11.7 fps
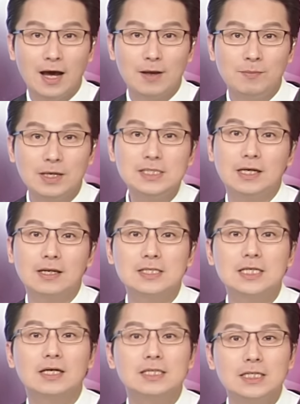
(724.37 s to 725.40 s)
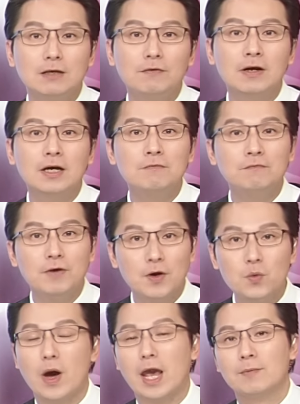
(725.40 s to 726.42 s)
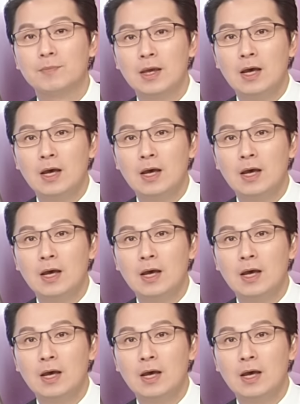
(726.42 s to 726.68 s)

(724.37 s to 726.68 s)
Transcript: 很明显的这个气氛跟氛围，